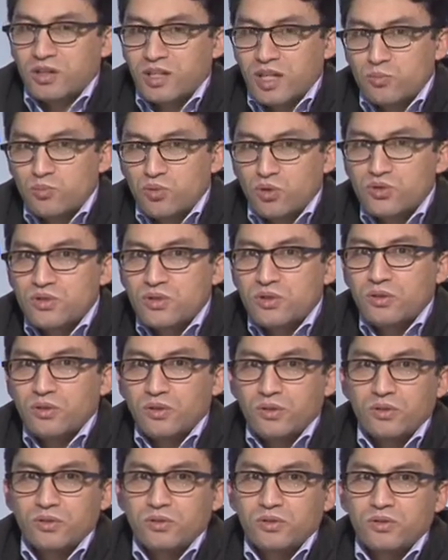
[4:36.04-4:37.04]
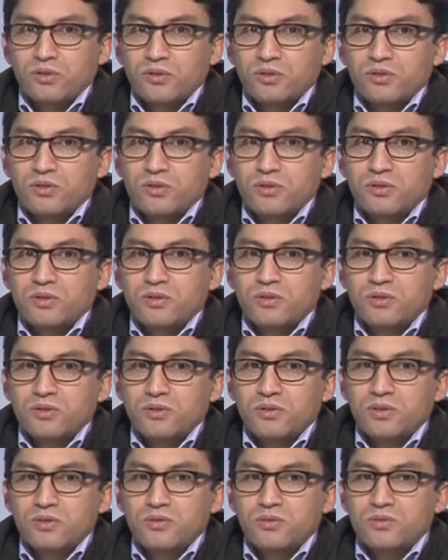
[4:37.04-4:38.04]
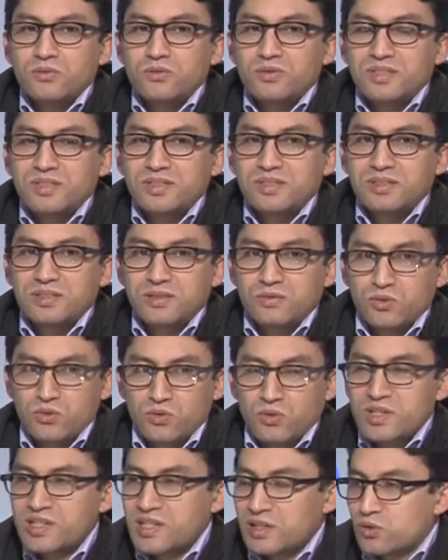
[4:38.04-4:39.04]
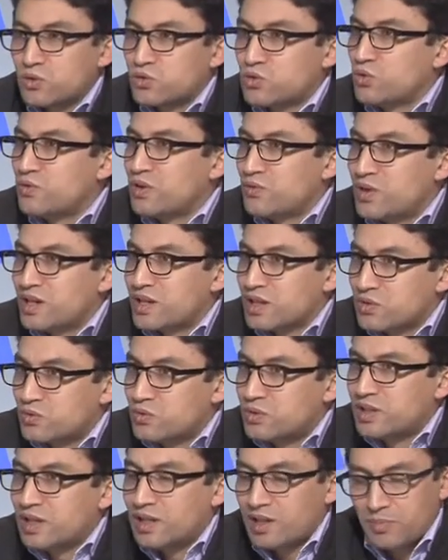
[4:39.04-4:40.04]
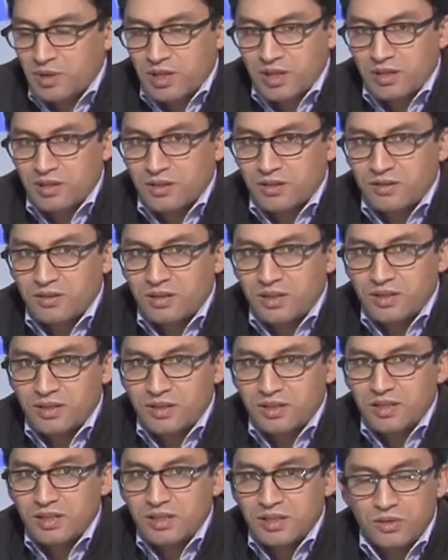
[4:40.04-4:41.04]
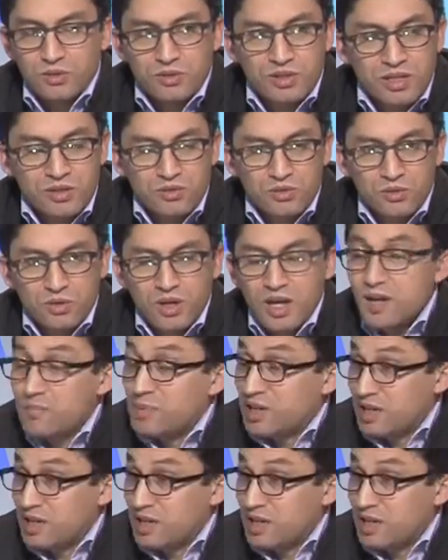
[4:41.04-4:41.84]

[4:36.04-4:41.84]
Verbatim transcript: 4%, euh, c'est ce sont les intentions, on va voir les résultats après euh, les, négociations. Mais